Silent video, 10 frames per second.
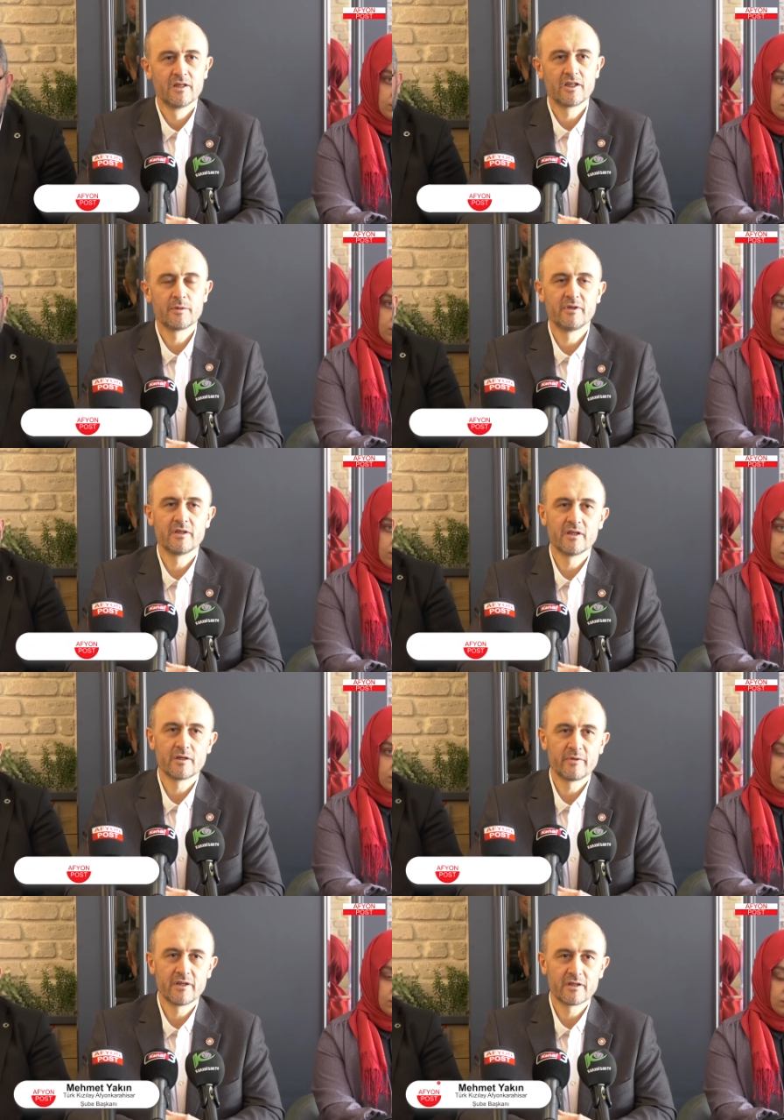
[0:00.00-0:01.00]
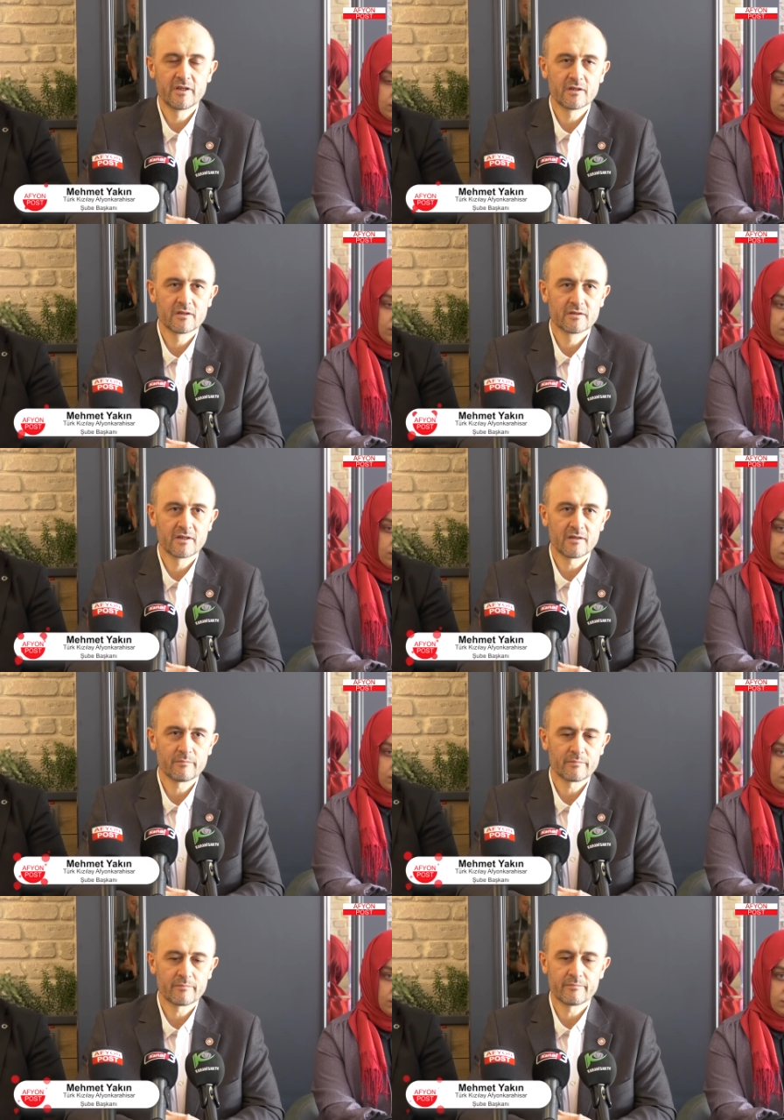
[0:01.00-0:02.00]
2022 yılında
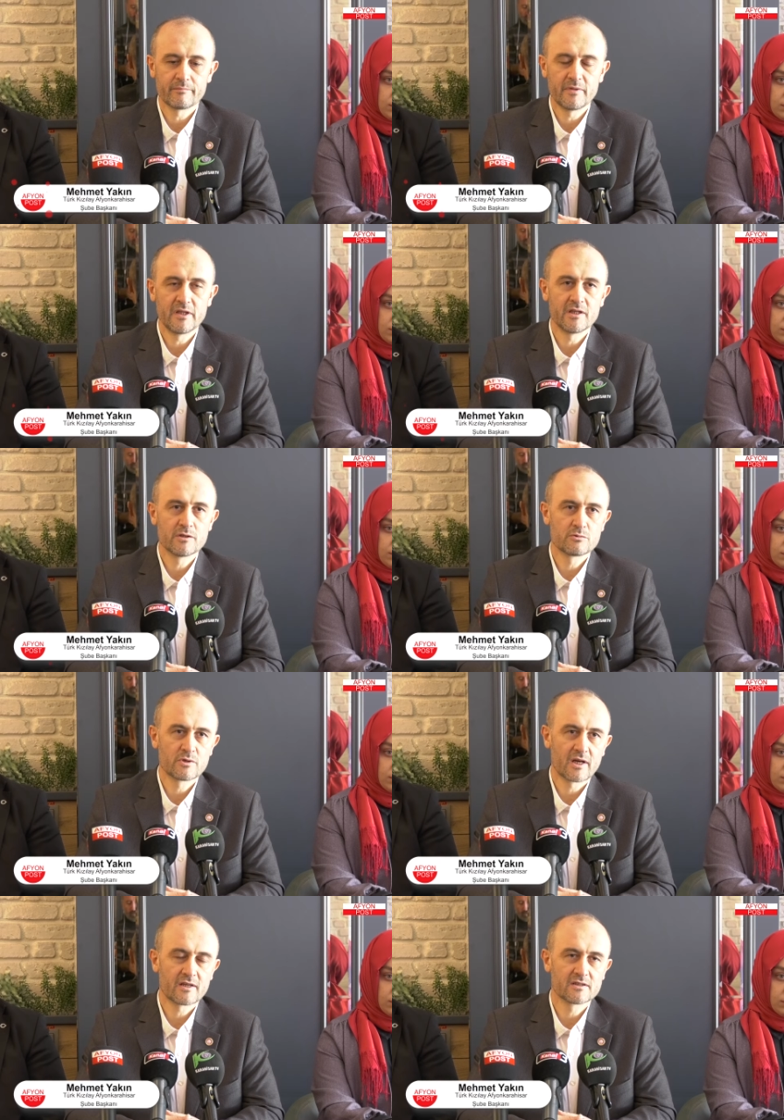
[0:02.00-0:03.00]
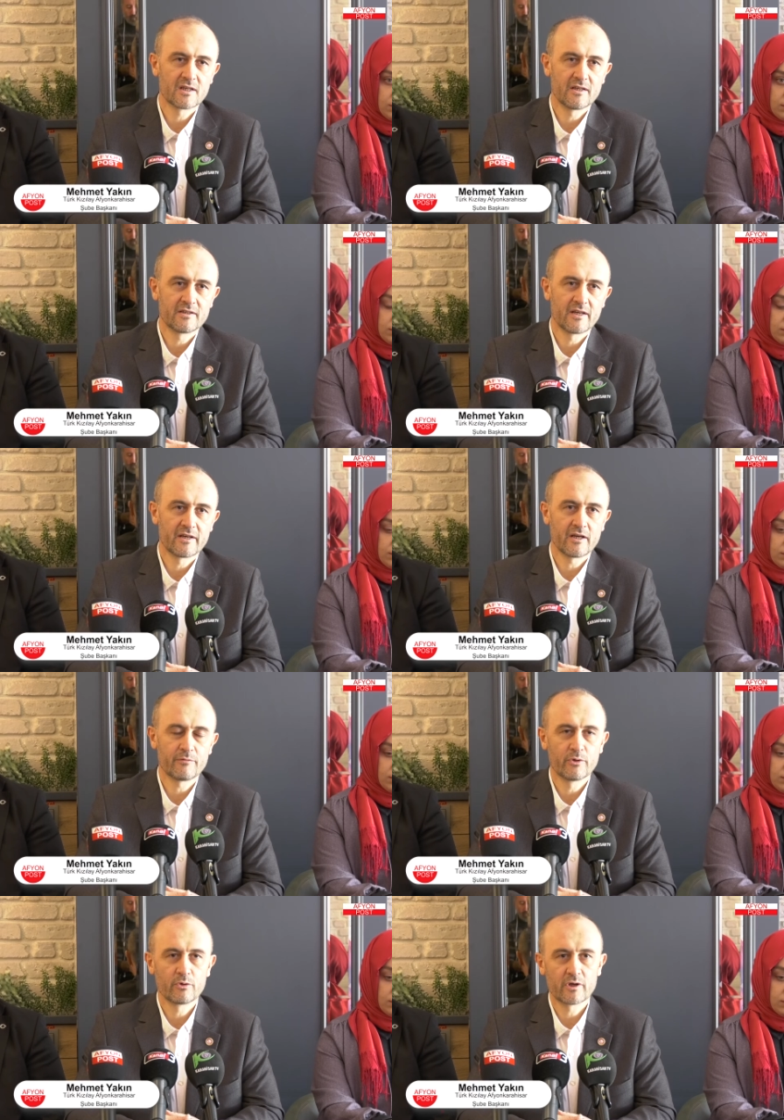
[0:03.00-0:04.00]
bildiğiniz üzere Kızılay Derneği
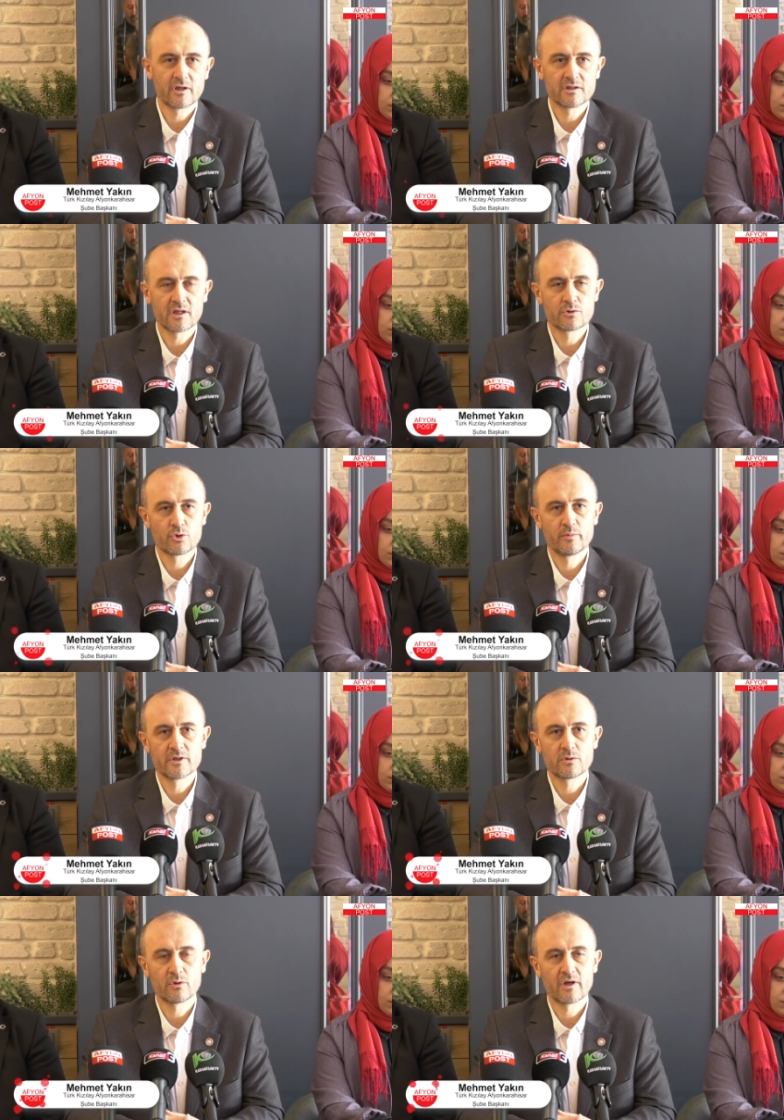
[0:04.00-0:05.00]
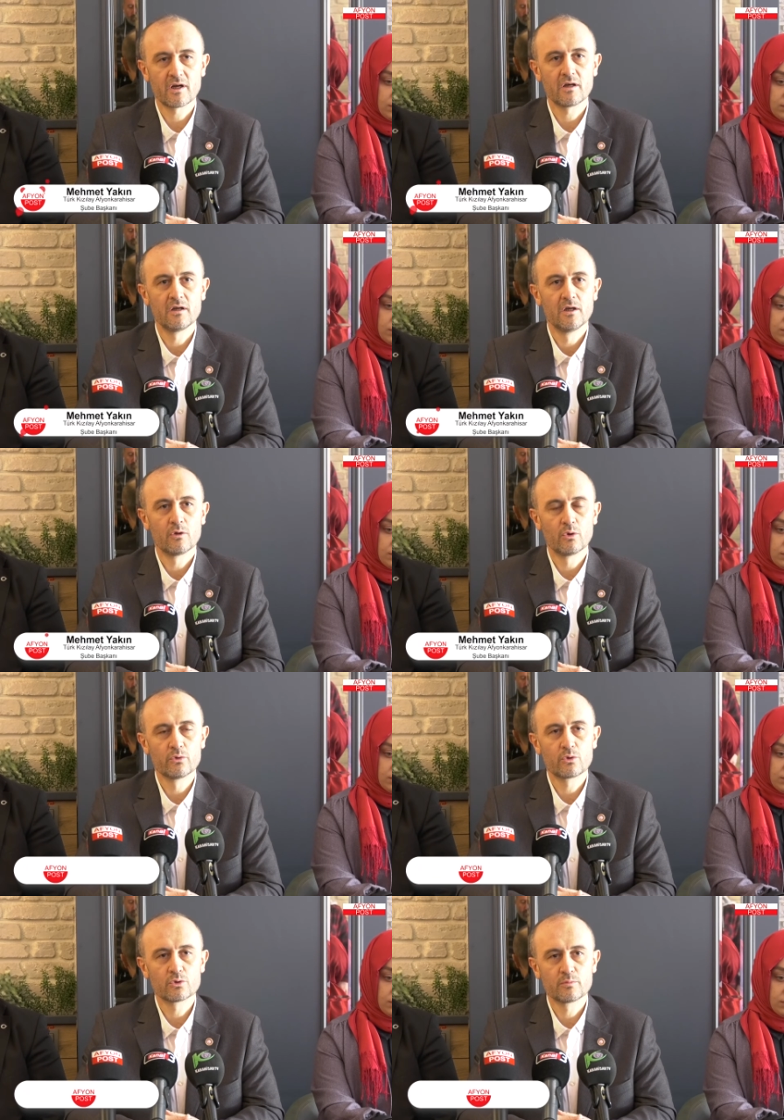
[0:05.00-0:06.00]
Afyonkarahisar Şubesi olarak
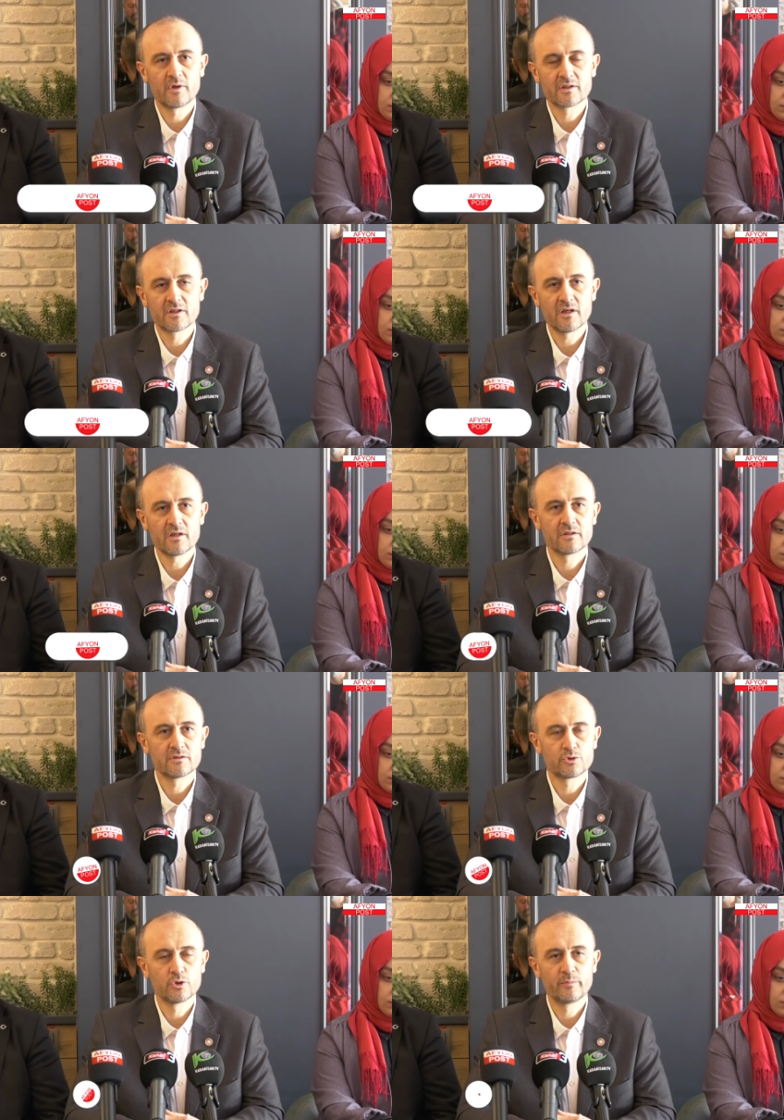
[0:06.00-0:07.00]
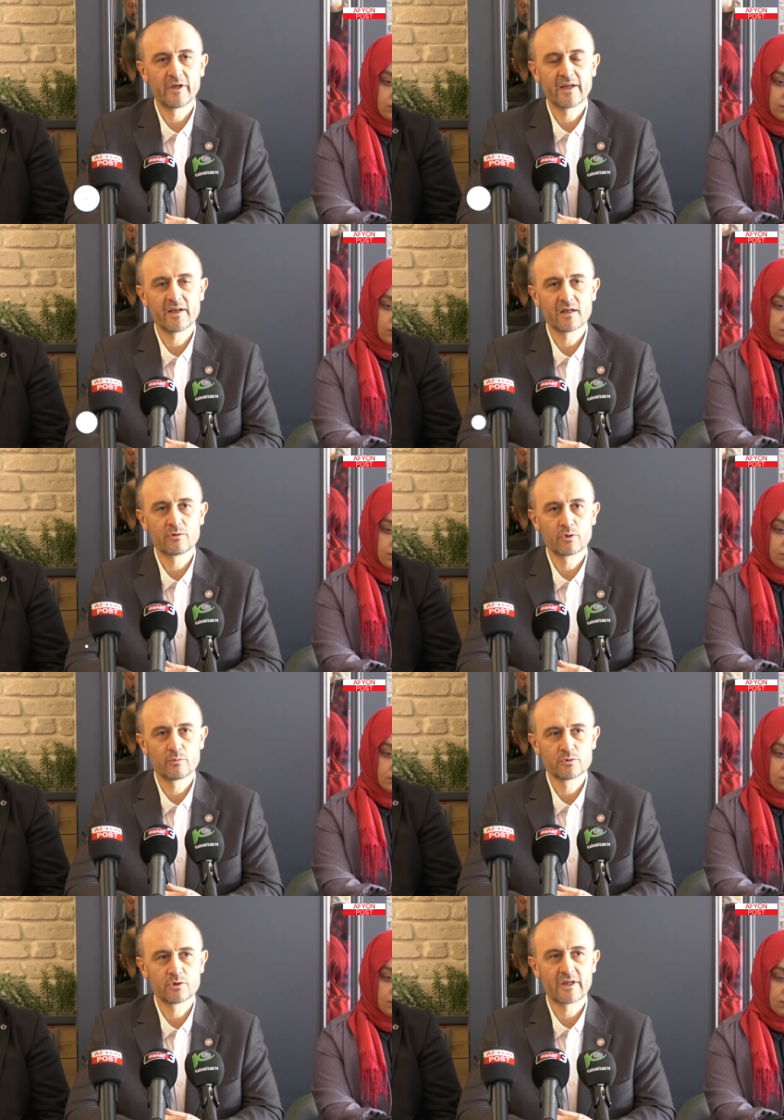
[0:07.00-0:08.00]
19 Mart'ta şube genel
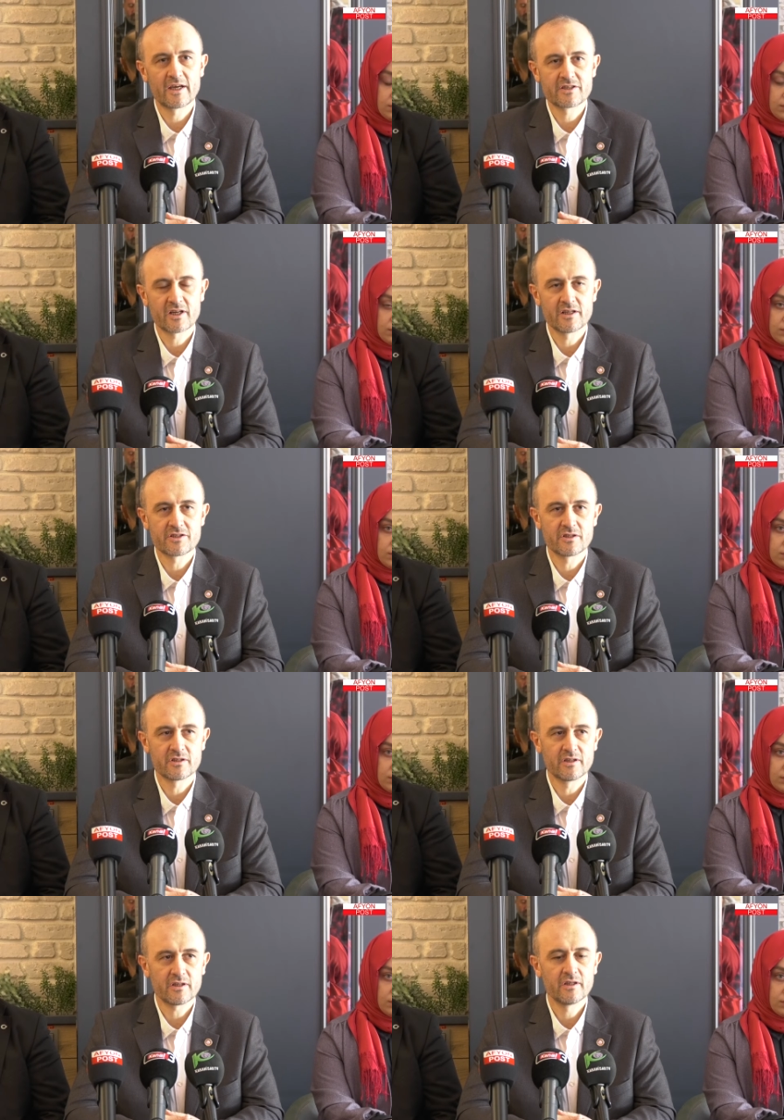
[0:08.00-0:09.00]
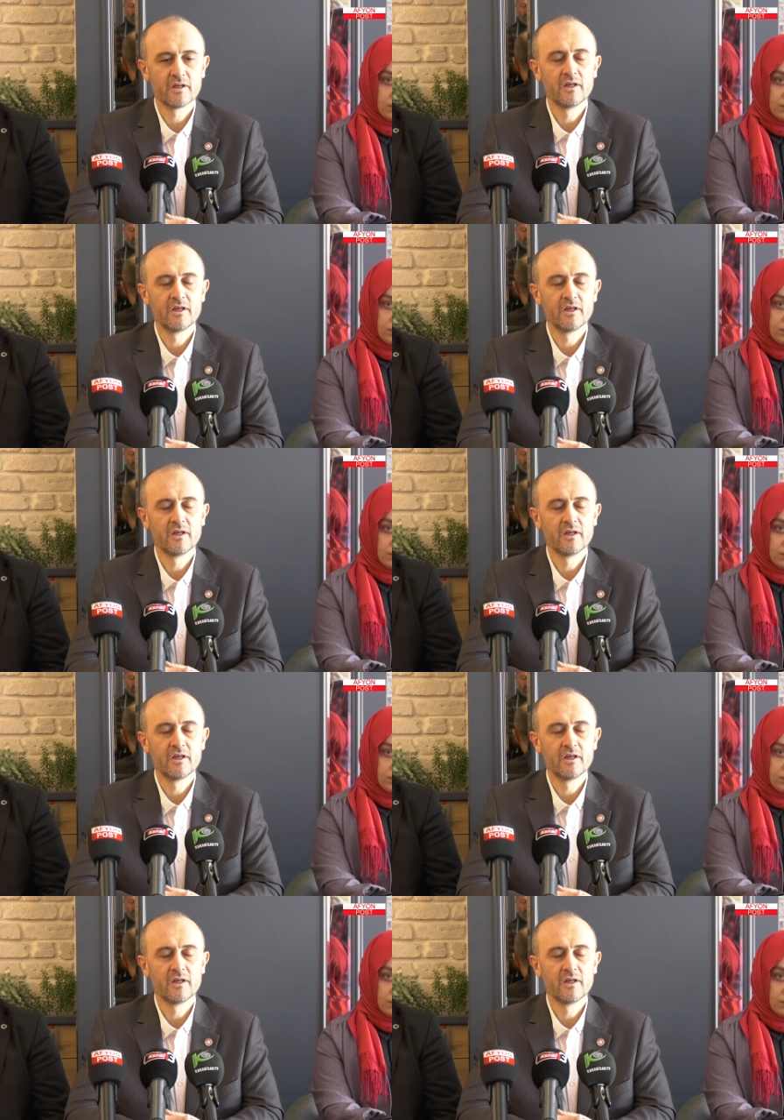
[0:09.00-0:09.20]
kurulumuzu gerçekleştirdik.